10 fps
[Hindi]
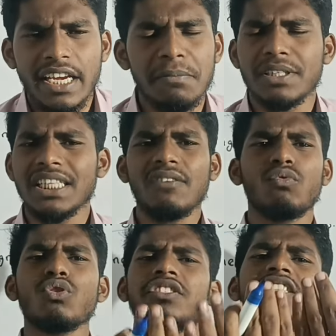आएगा
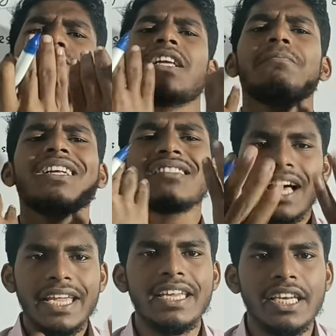मतलब वो चीज मन में
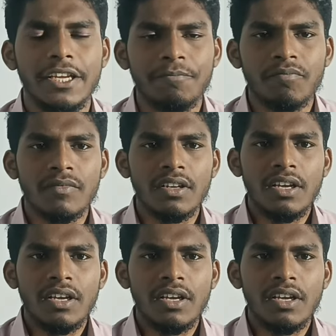था ही नहीं